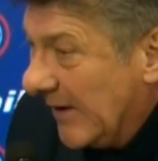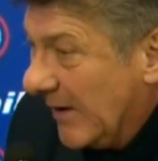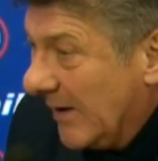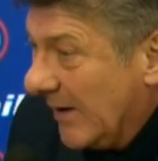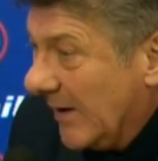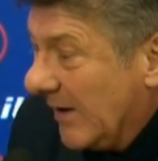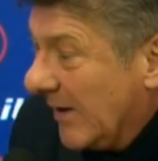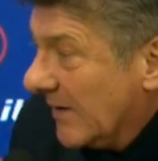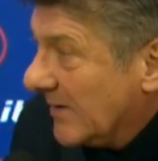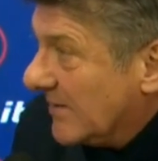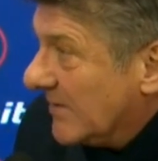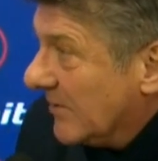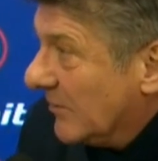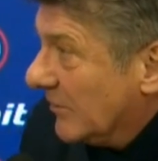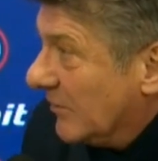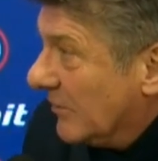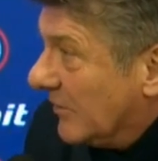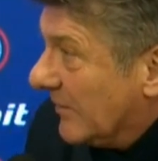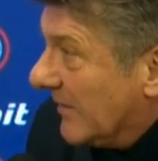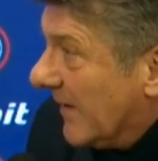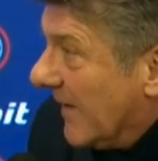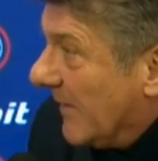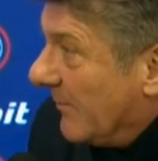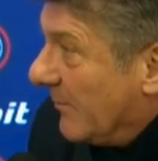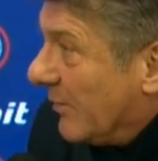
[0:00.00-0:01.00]
Il secondo
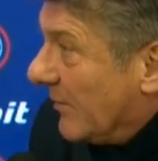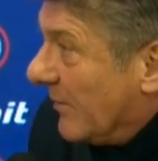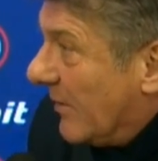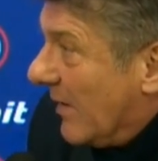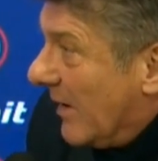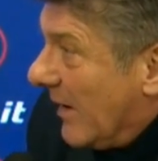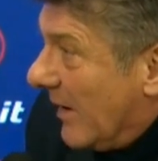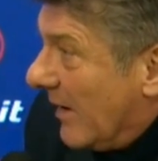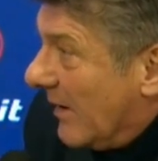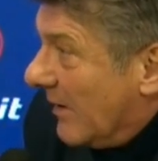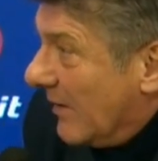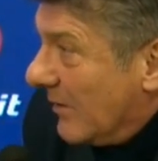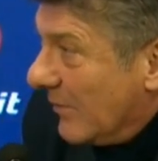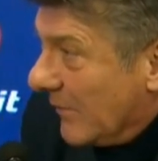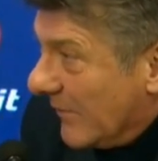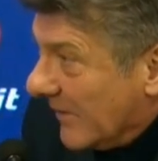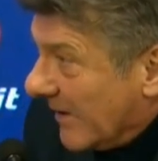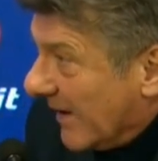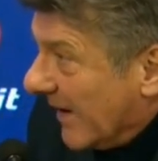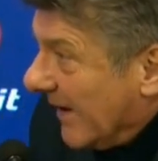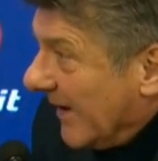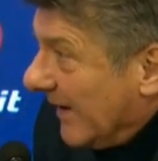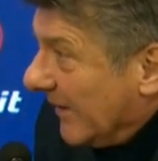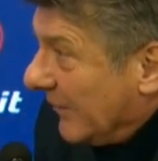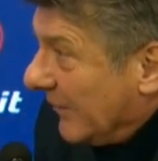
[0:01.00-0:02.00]
tempo credo